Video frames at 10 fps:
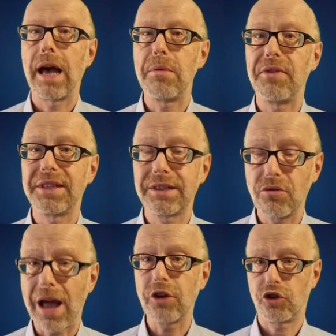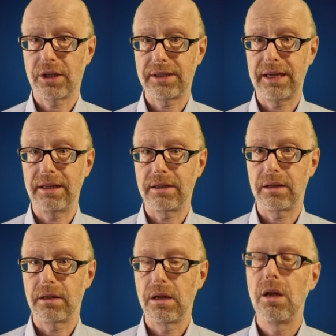Aber was Grush
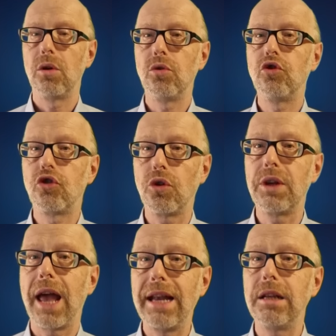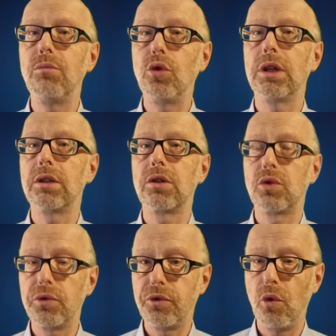erzählte und schon einen Monat
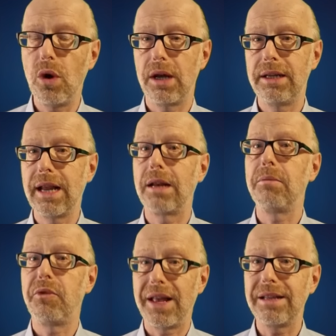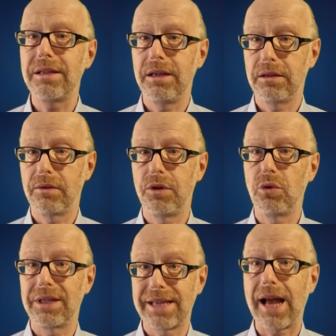zuvor in einem
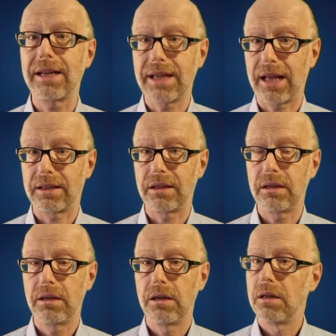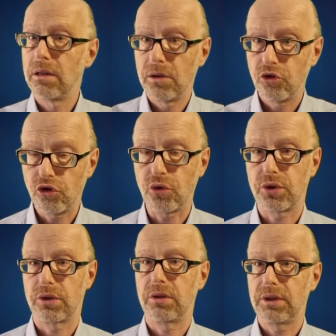Fernsehinterview gesagt hatte,
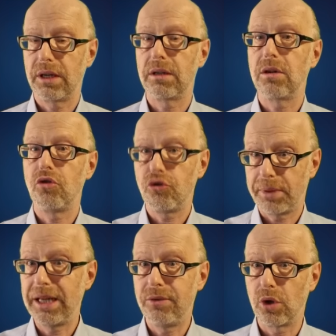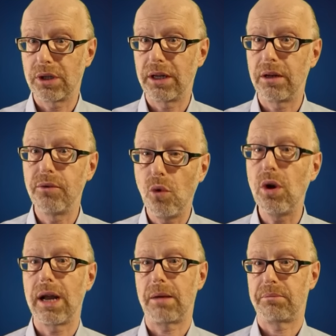schoss den sprichwörtlichen
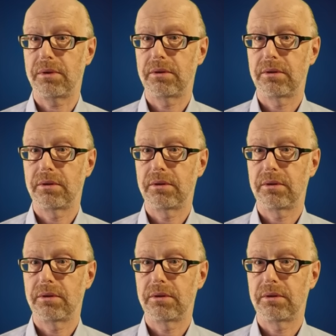Vogel ab